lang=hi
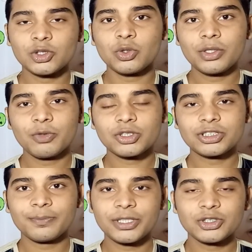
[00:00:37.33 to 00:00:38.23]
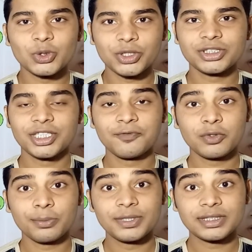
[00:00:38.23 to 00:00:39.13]
ये तो हो गई व्हाट्सएप की एक छोटी सी
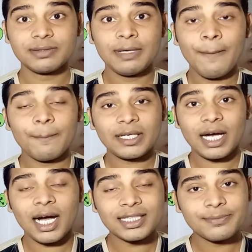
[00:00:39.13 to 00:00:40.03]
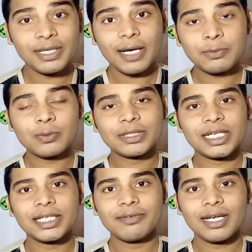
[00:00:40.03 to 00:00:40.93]
इन्फॉर्मेशन बट आज मैं आपको
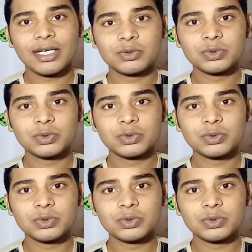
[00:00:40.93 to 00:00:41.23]
बताने वाला